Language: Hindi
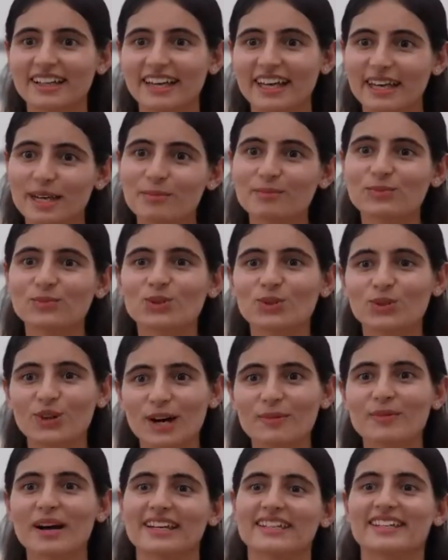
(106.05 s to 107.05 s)
एम तो
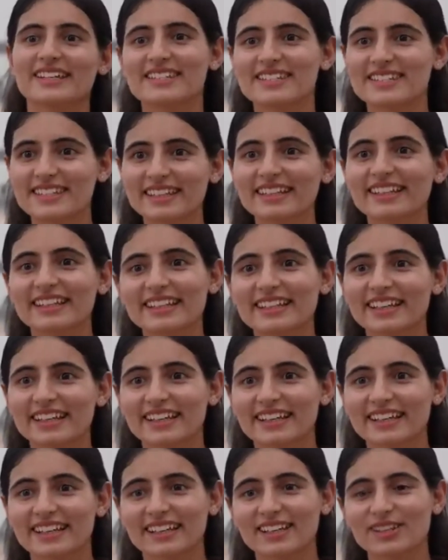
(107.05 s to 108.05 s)
हम हाईएस्ट के लिए
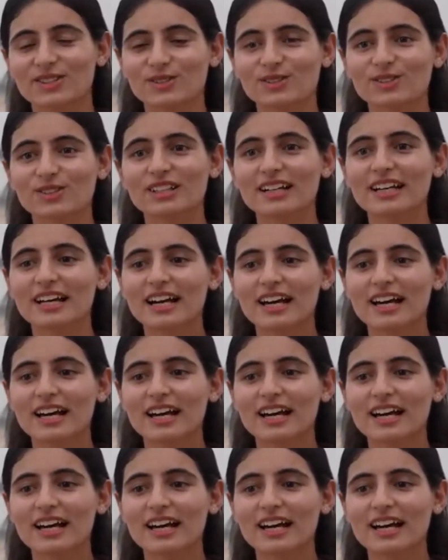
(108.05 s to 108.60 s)
करेंगे ना यू नो